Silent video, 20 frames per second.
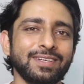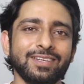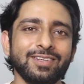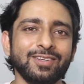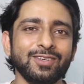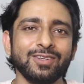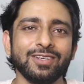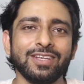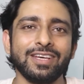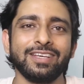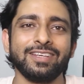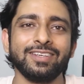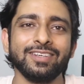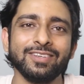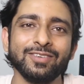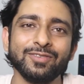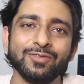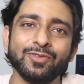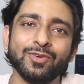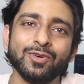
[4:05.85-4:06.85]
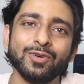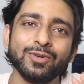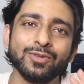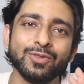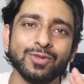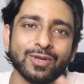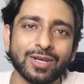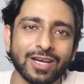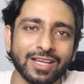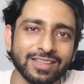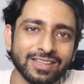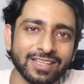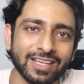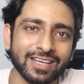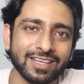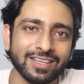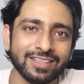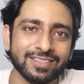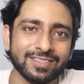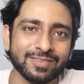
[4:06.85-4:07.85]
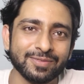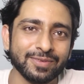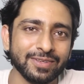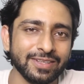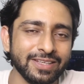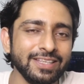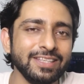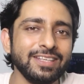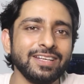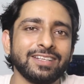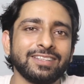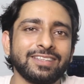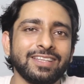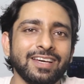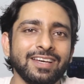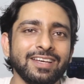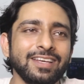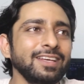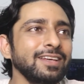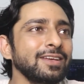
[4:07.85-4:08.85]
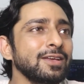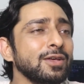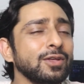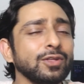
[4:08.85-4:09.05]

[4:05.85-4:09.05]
यू नो लाइक वो दुकानदार ही रखता है